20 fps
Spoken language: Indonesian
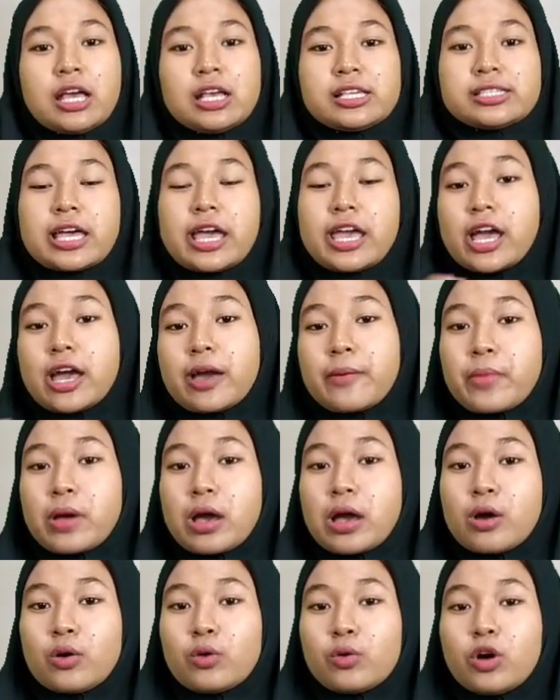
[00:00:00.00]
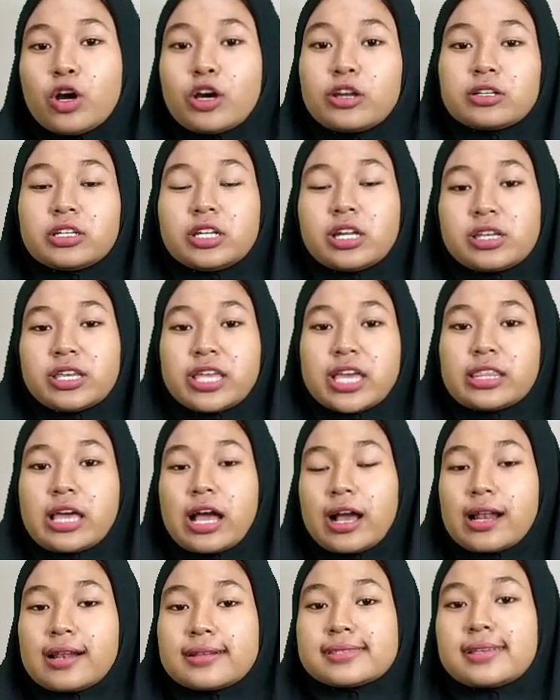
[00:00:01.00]
saya mau ordernya
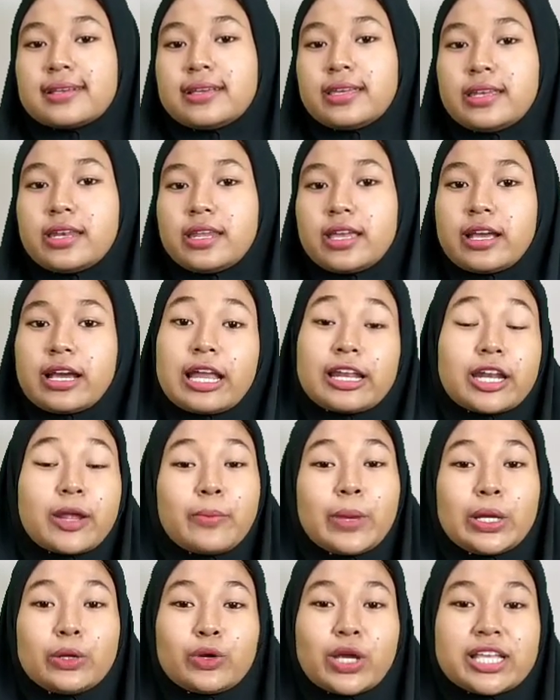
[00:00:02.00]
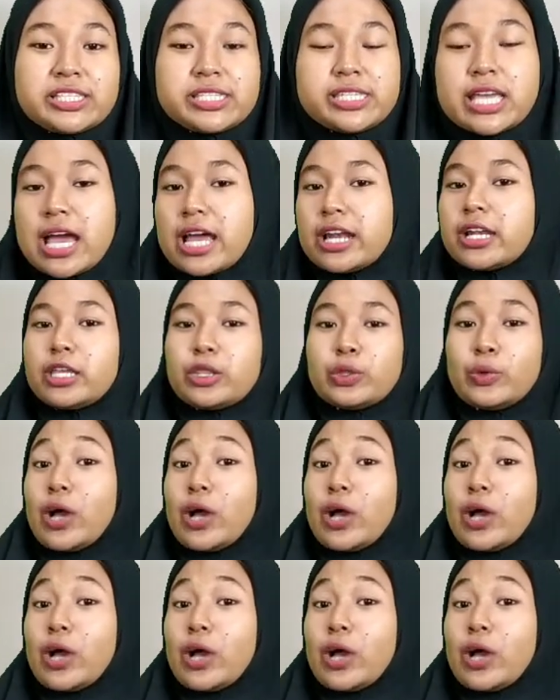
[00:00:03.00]
tanggal segini karena baru gajian itu